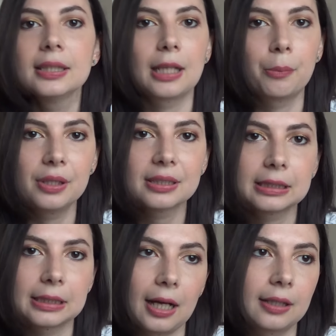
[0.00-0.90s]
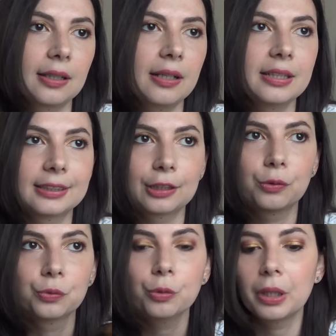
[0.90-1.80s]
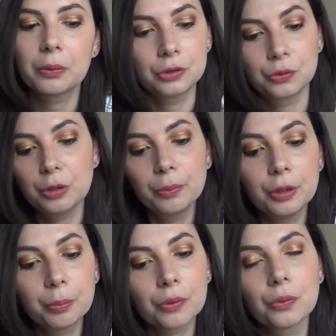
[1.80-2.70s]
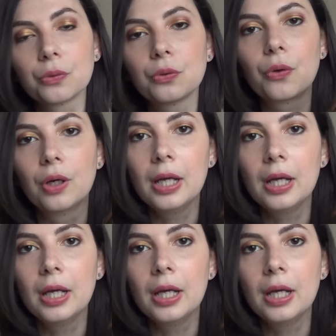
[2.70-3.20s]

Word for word: siamo in estate e secondo me questo tipo di prodotto